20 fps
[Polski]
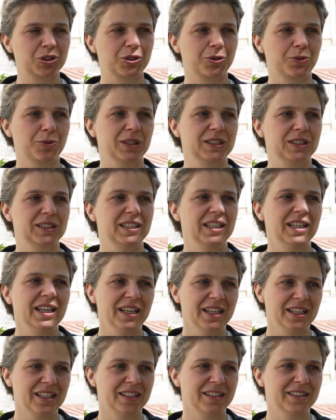przykład
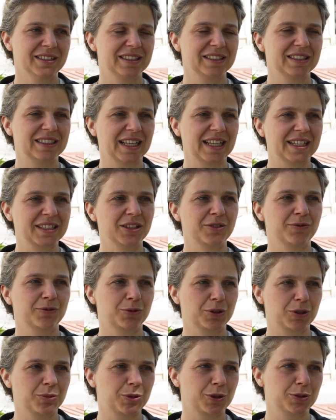e, takich, w
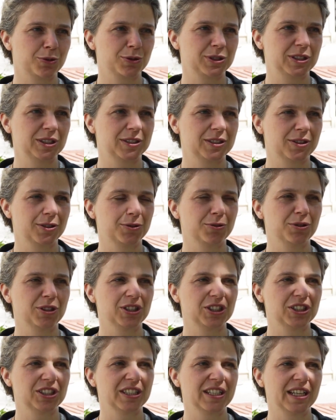których produkcji
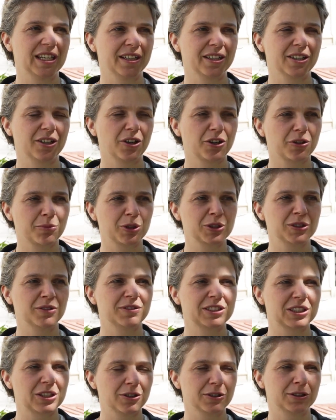stosuje się e, hormony
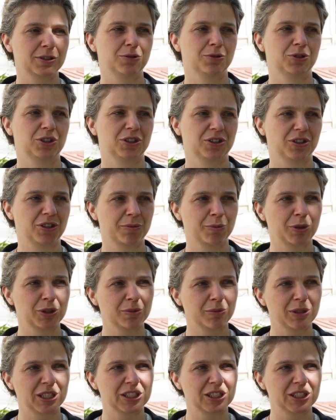wzrostu czy hormony